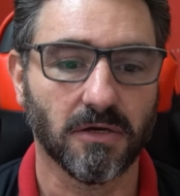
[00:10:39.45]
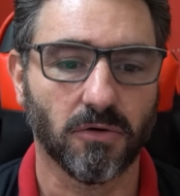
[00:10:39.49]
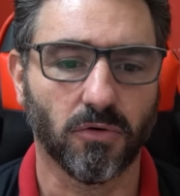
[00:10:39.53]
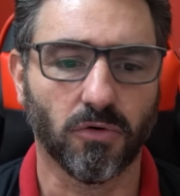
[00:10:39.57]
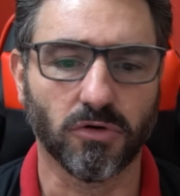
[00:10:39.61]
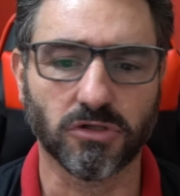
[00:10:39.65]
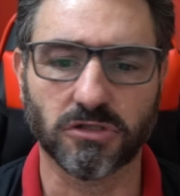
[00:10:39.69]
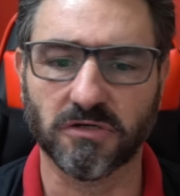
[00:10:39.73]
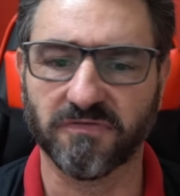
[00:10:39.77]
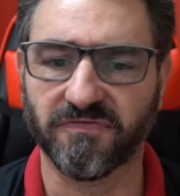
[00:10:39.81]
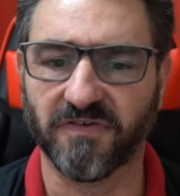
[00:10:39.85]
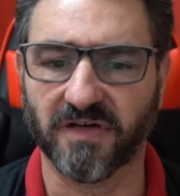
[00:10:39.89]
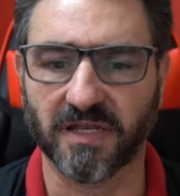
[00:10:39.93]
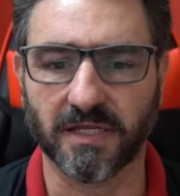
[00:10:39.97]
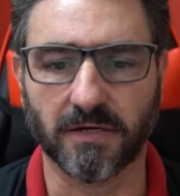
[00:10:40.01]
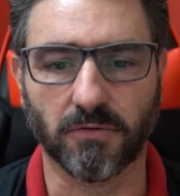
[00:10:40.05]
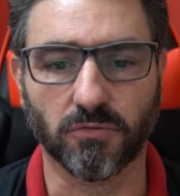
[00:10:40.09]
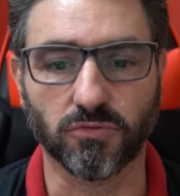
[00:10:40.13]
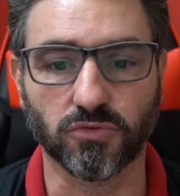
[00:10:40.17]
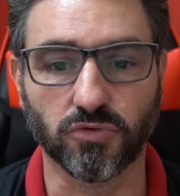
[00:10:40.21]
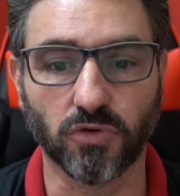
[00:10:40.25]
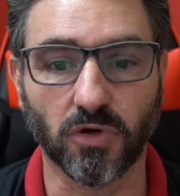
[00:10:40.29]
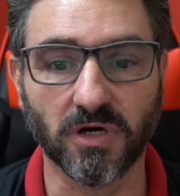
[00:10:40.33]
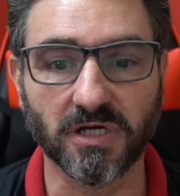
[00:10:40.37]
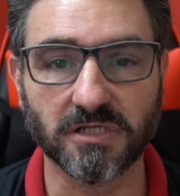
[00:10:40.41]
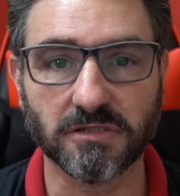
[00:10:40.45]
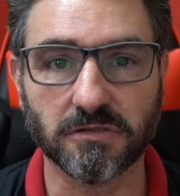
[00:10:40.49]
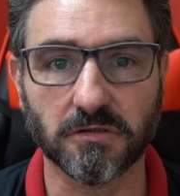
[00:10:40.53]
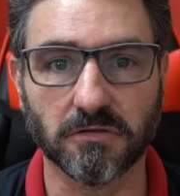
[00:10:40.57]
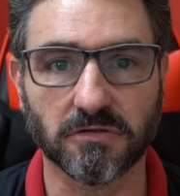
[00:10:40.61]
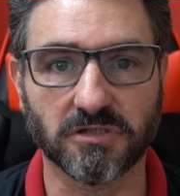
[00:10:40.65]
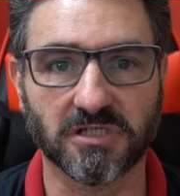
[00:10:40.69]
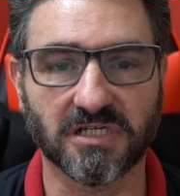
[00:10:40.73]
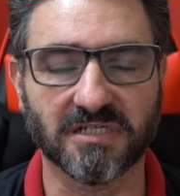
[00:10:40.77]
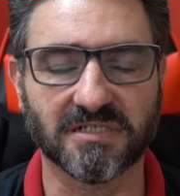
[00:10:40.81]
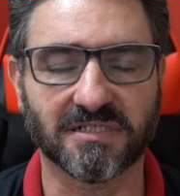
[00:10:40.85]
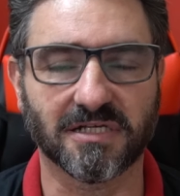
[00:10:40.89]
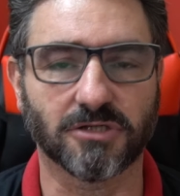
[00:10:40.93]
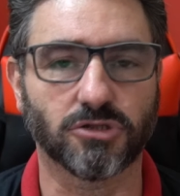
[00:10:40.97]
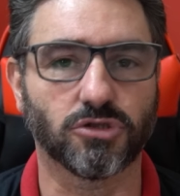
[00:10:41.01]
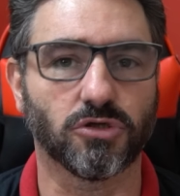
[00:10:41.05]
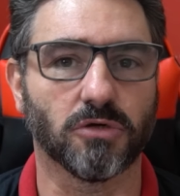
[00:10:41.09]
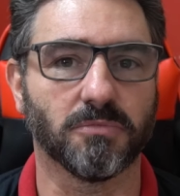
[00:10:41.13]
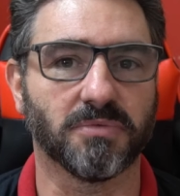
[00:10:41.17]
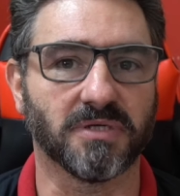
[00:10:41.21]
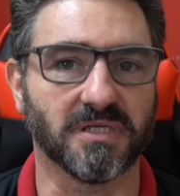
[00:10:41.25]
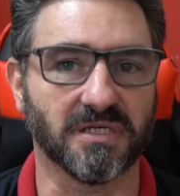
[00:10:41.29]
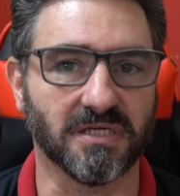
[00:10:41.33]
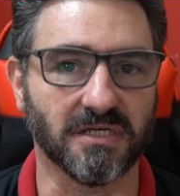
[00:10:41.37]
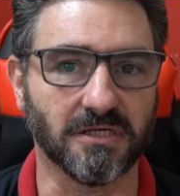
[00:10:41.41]
Hoje eu falei com dois lojistas
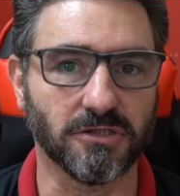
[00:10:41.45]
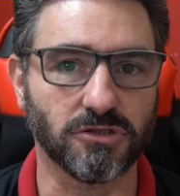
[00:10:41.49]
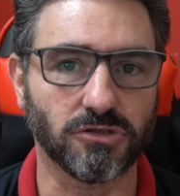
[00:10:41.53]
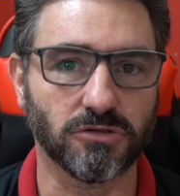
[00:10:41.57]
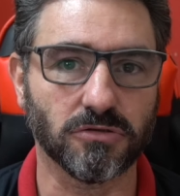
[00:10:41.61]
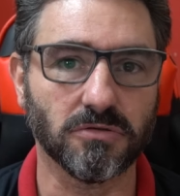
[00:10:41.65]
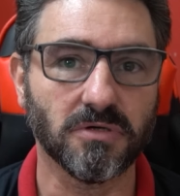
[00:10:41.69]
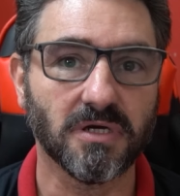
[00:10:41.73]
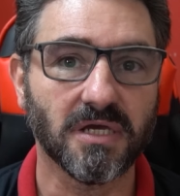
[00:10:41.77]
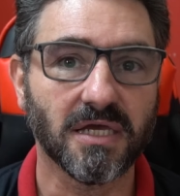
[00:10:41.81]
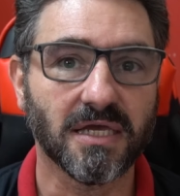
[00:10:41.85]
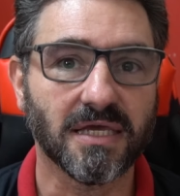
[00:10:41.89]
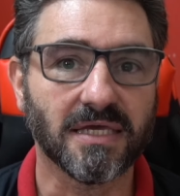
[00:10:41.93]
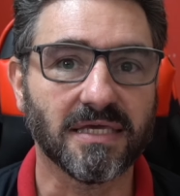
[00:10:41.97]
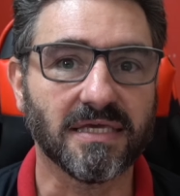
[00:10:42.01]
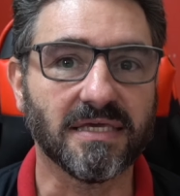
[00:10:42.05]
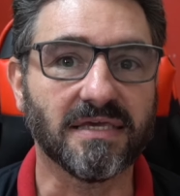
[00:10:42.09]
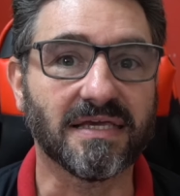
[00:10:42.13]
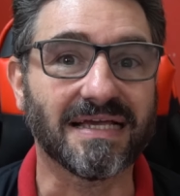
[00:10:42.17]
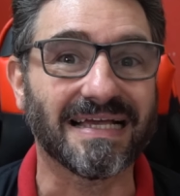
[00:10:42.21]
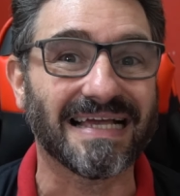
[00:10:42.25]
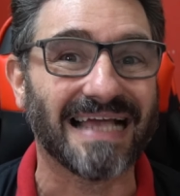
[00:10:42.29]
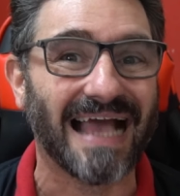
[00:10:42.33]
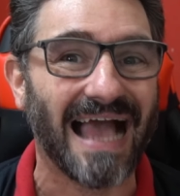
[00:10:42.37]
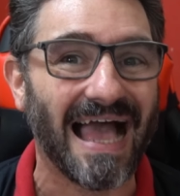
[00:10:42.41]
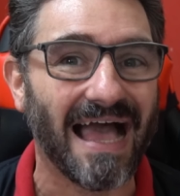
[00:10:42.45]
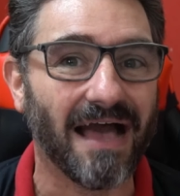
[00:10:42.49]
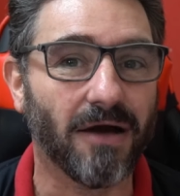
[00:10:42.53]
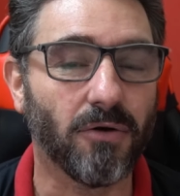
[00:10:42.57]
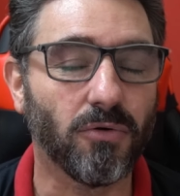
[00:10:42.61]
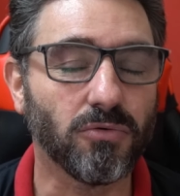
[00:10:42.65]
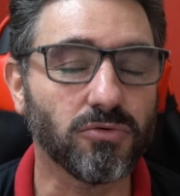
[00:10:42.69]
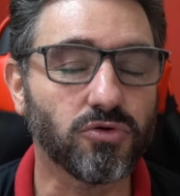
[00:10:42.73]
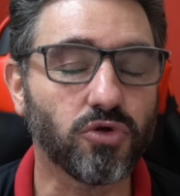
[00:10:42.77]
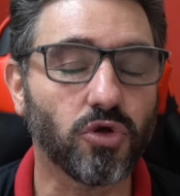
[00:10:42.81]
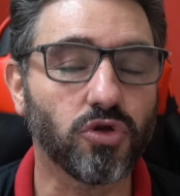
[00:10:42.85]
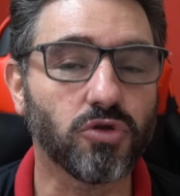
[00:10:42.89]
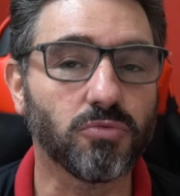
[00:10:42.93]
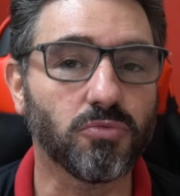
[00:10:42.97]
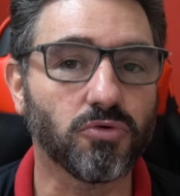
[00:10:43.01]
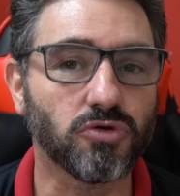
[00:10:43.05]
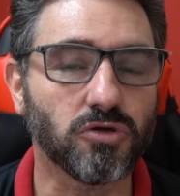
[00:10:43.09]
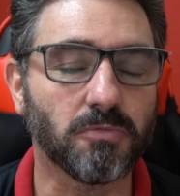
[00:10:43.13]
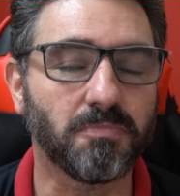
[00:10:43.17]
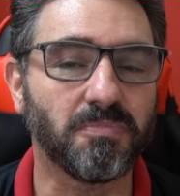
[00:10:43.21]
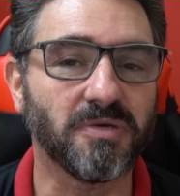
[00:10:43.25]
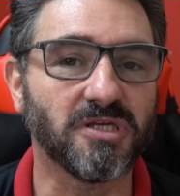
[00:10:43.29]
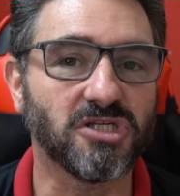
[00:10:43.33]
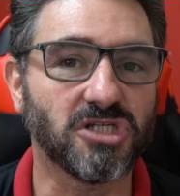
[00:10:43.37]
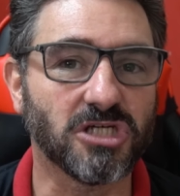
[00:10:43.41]
sobre isso e carro todo
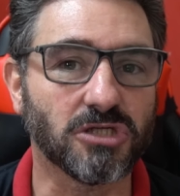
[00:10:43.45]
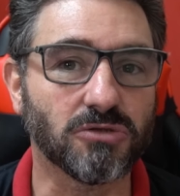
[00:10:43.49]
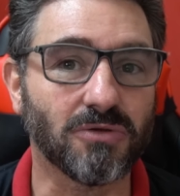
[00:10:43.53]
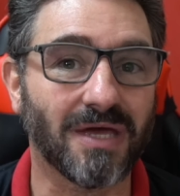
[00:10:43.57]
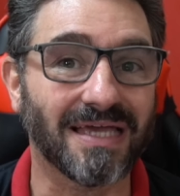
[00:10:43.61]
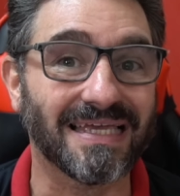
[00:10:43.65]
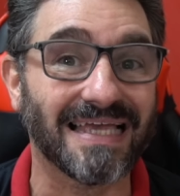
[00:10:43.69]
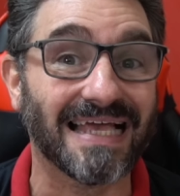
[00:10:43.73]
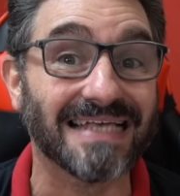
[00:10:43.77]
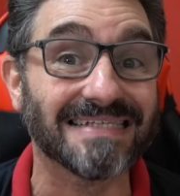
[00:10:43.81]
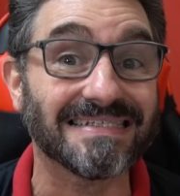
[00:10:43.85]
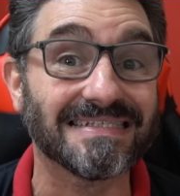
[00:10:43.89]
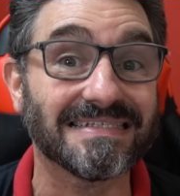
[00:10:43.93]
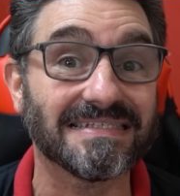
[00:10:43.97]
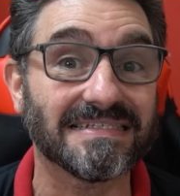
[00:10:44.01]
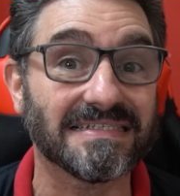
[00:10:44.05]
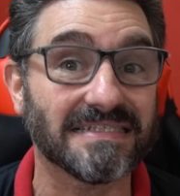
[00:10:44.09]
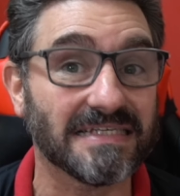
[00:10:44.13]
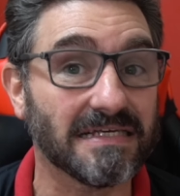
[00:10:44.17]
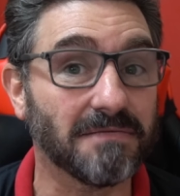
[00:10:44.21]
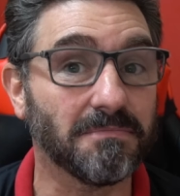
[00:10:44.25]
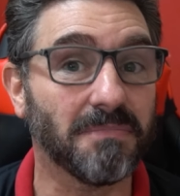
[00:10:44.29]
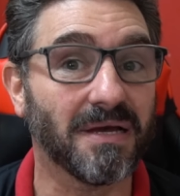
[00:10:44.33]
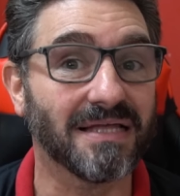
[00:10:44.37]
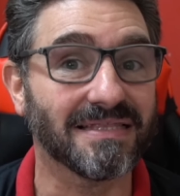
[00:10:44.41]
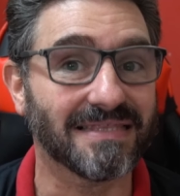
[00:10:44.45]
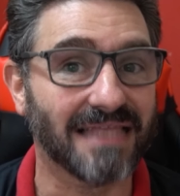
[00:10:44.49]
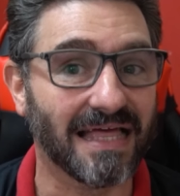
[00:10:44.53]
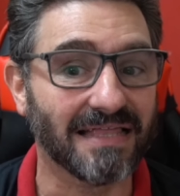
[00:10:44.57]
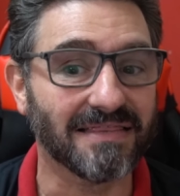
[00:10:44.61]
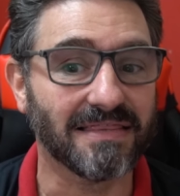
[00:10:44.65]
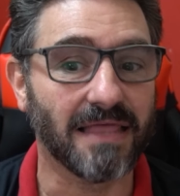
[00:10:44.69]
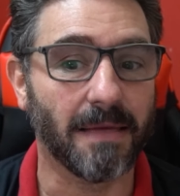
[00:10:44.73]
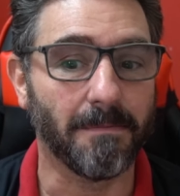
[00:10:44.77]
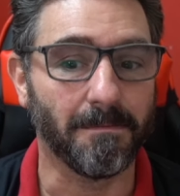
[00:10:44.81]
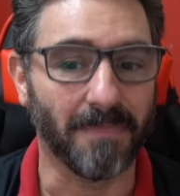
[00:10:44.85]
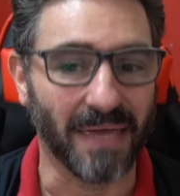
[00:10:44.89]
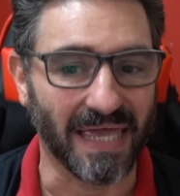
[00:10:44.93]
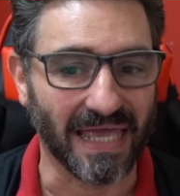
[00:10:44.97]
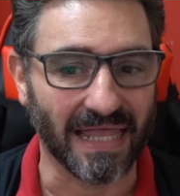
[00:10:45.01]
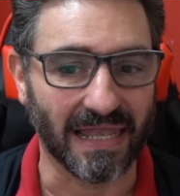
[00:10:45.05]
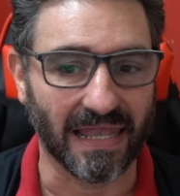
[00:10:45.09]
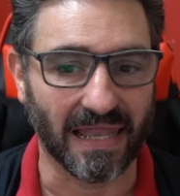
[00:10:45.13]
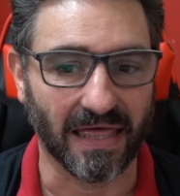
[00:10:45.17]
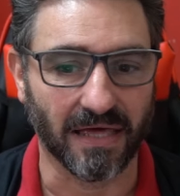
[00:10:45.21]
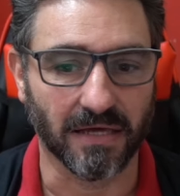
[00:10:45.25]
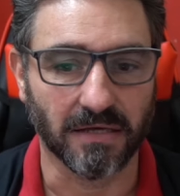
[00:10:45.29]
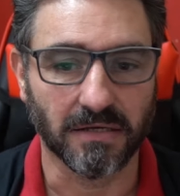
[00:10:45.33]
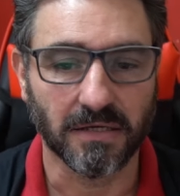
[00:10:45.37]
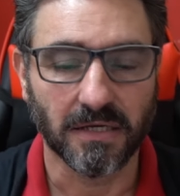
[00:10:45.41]
mundo pedindo aí acima da
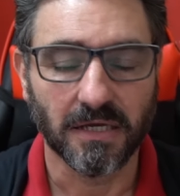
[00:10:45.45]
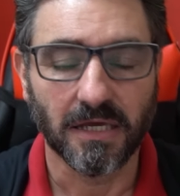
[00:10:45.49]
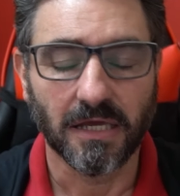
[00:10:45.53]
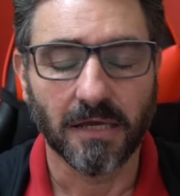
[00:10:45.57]
tabela.